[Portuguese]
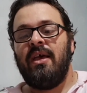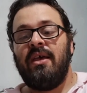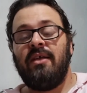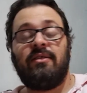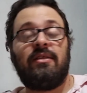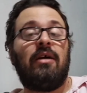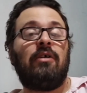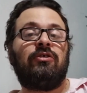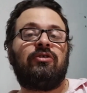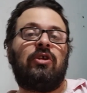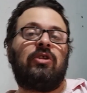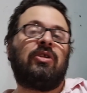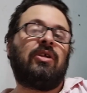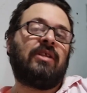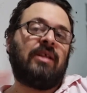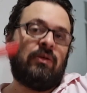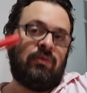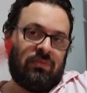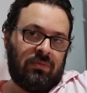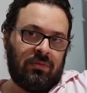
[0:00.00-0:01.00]
Então eu só tô
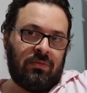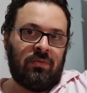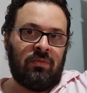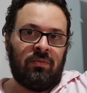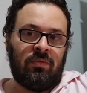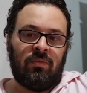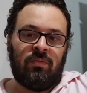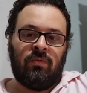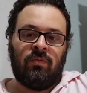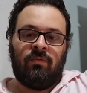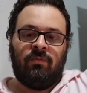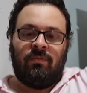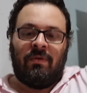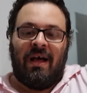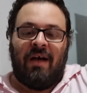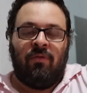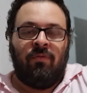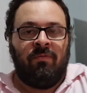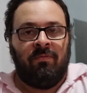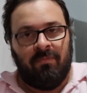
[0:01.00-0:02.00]
dando um,
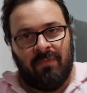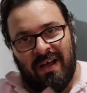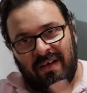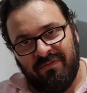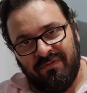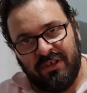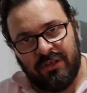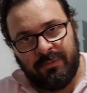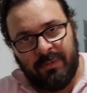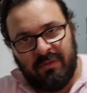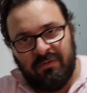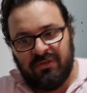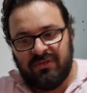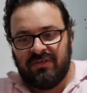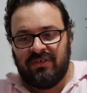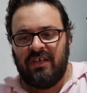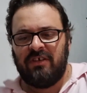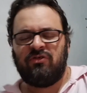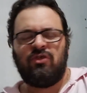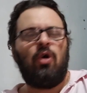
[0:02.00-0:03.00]
um, um aviso para
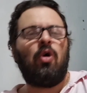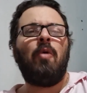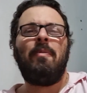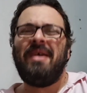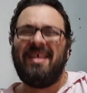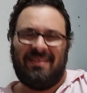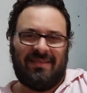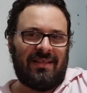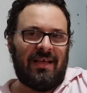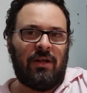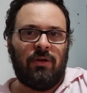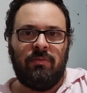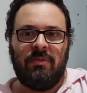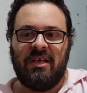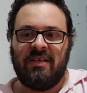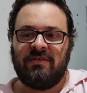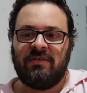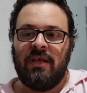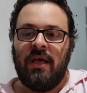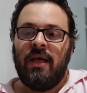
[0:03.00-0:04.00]
vocês, só comentando
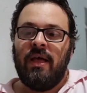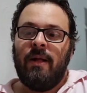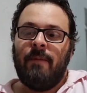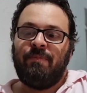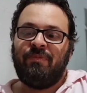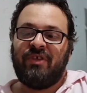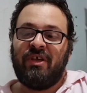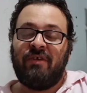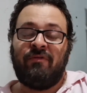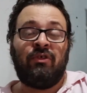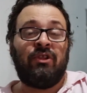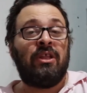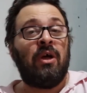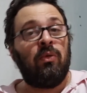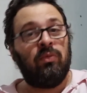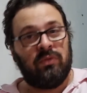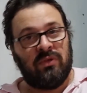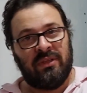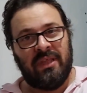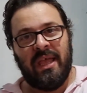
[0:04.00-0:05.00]
mesmo, que eu vou dar
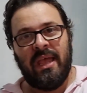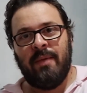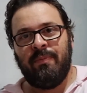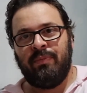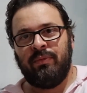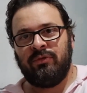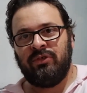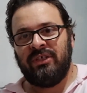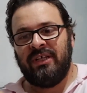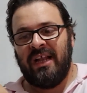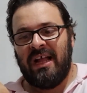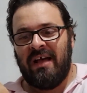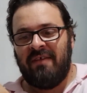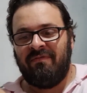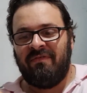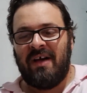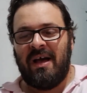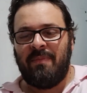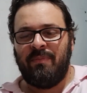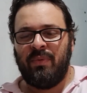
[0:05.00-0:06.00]
um tempo de
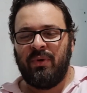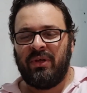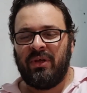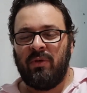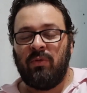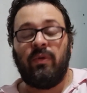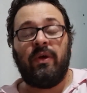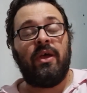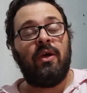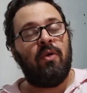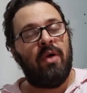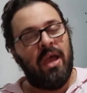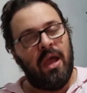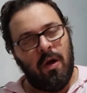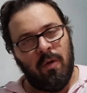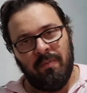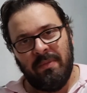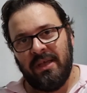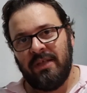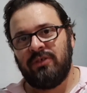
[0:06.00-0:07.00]
gravar, porque eu, eu
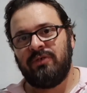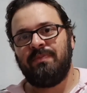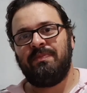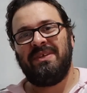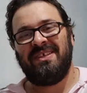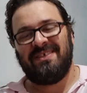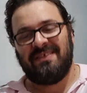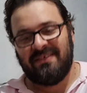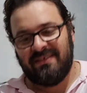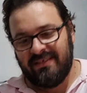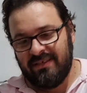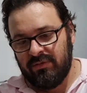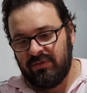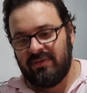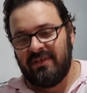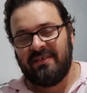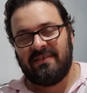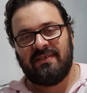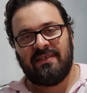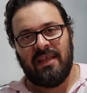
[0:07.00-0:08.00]
realmente
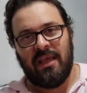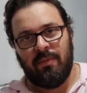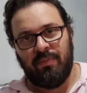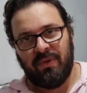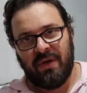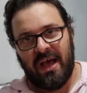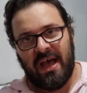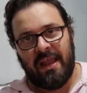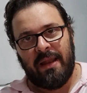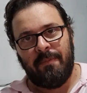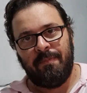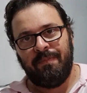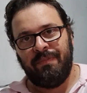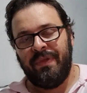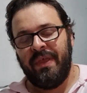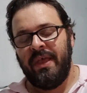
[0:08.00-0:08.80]
preciso desse tempo, cara